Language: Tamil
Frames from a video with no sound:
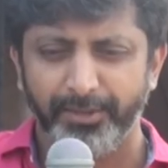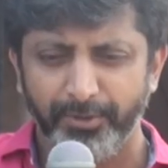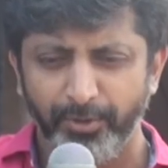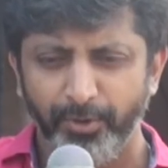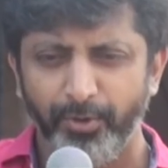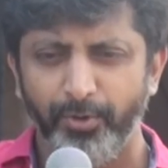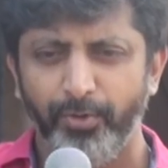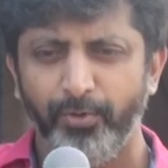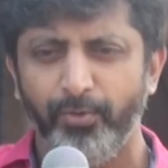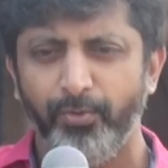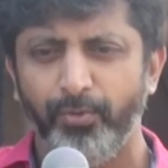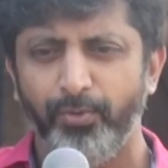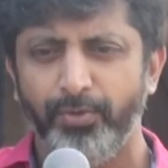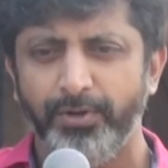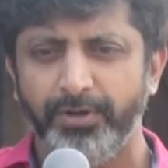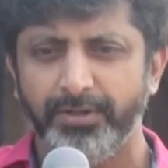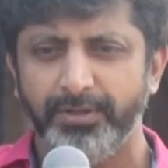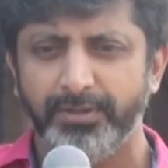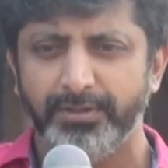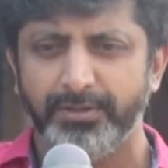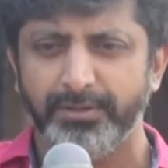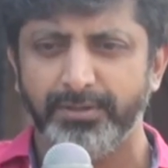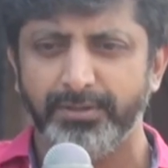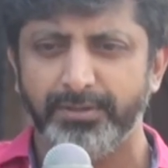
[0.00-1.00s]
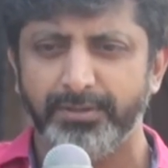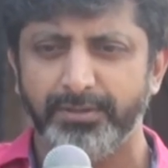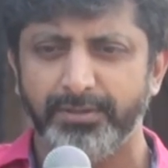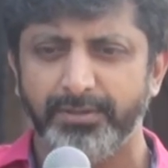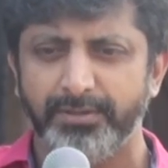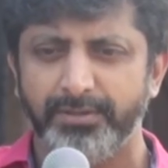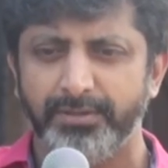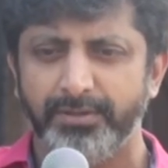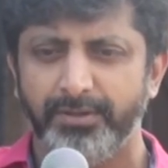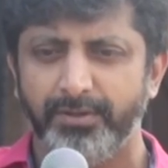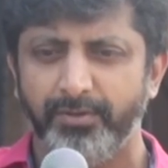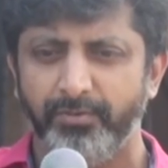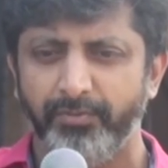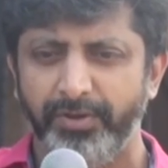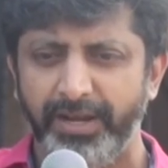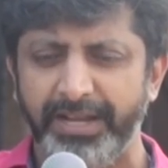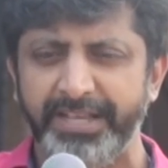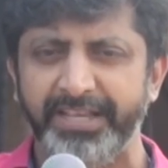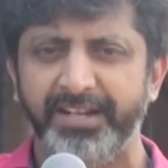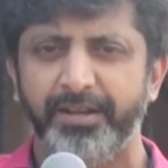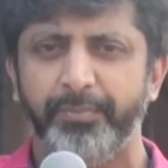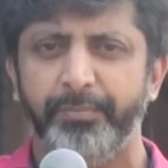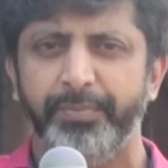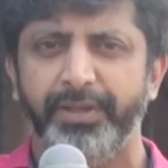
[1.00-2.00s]
ஏதோ ஒன்று
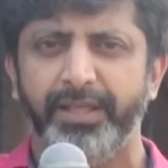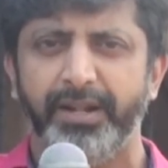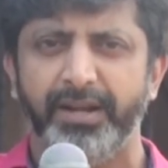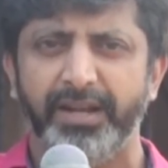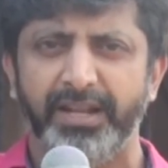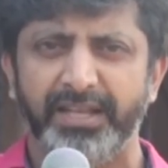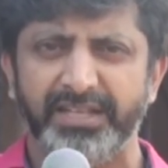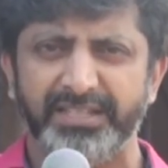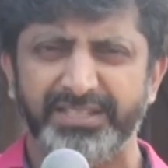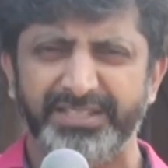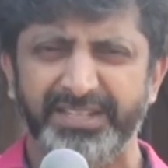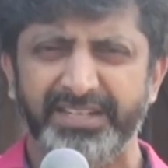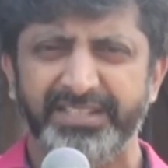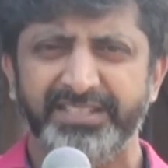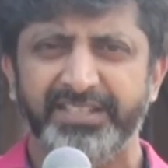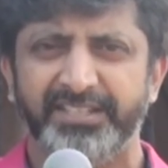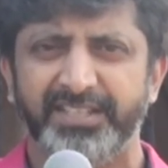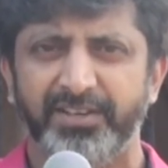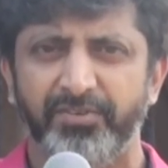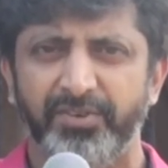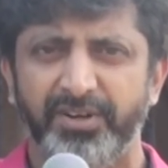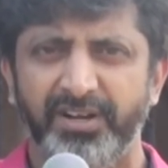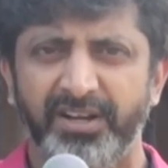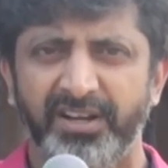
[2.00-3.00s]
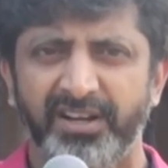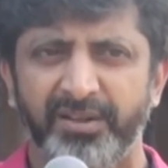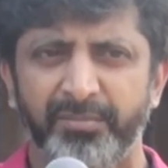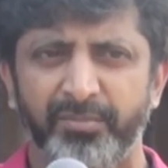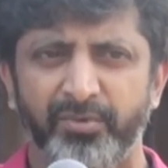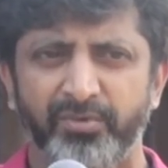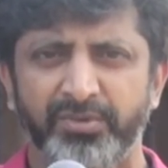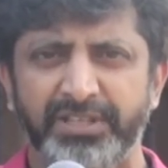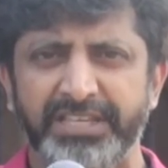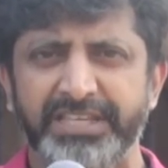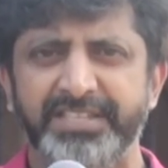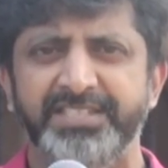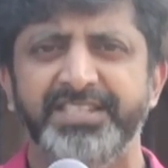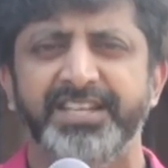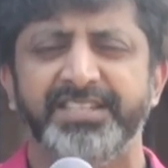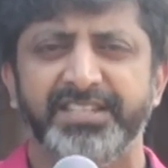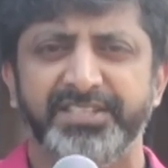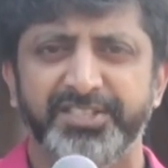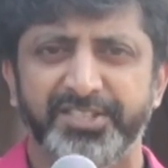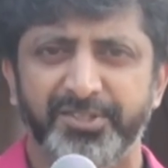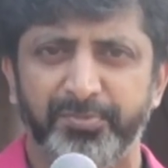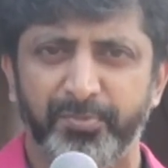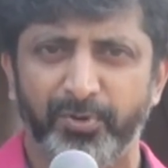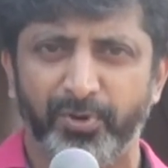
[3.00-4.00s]
வேலைங்கிற பேரில் சின்ன சின்ன தவறுகளை நம்ம வந்து ஈஸியாக
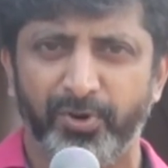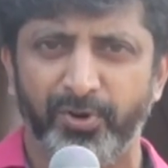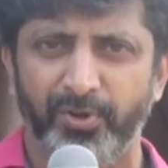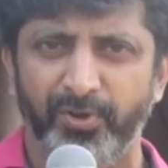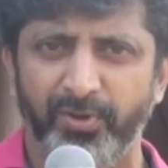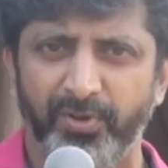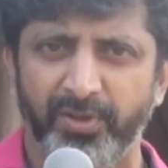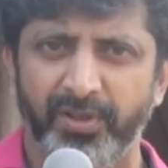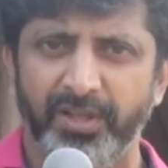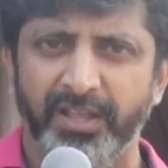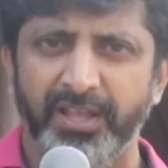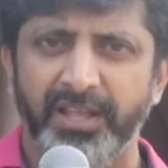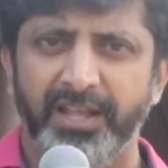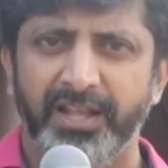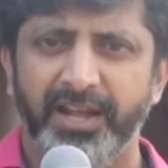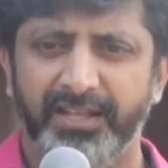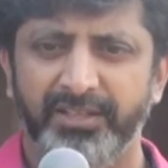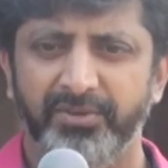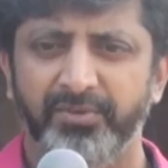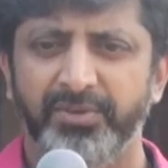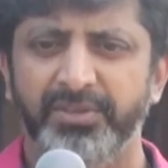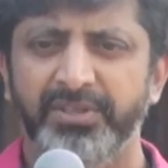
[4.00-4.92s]
செஞ்சுட்டு போகிறோம் அது